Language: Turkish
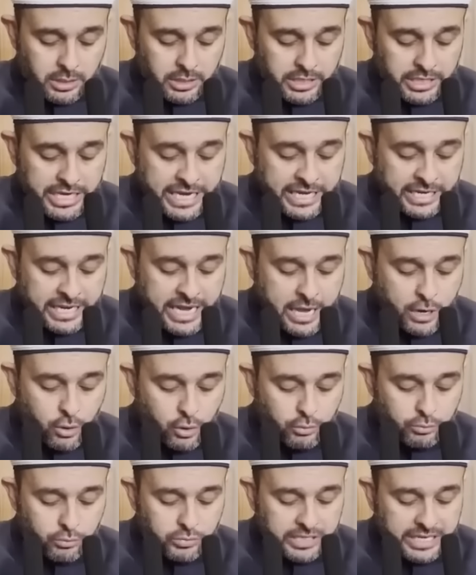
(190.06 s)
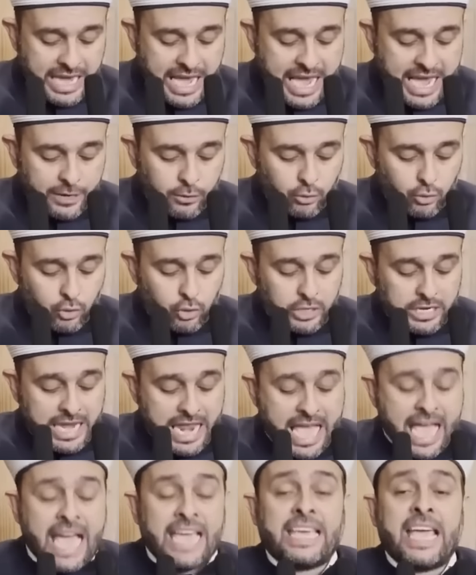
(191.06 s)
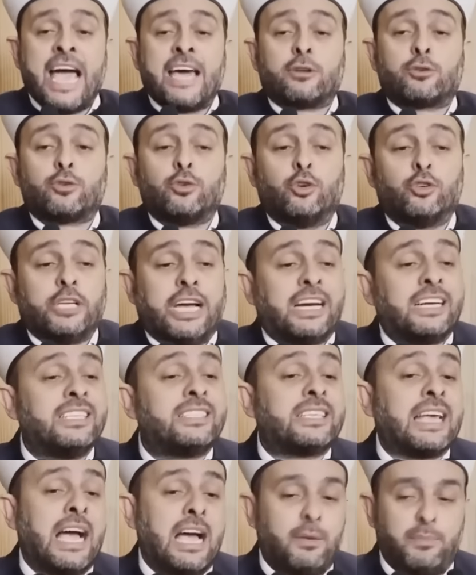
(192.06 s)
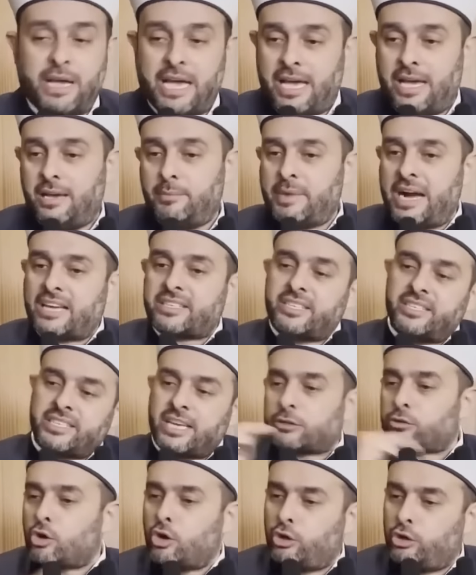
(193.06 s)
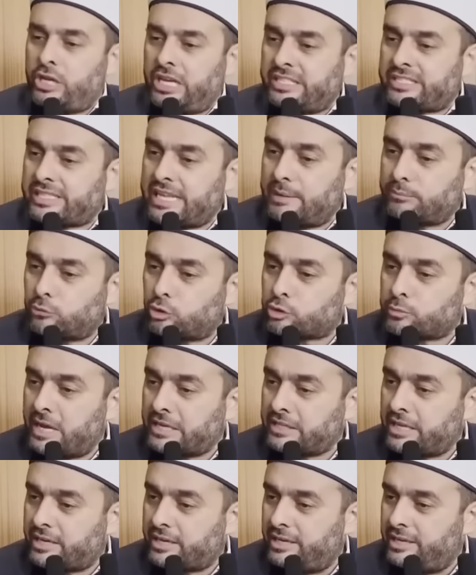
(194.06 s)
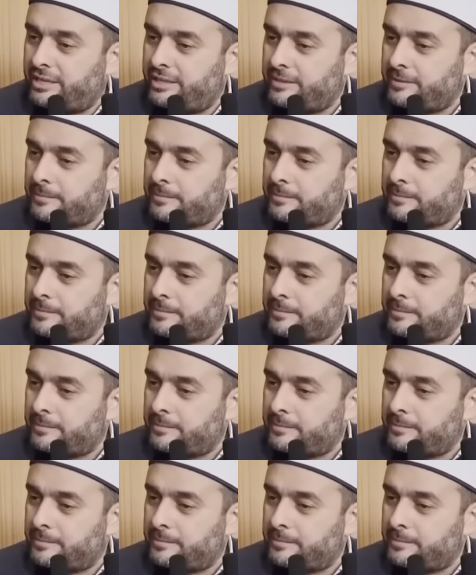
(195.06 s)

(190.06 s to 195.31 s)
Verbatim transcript: İnnehum kânû lâ yercûne hisâbe. Bak size söylüyor İslam düşmanları.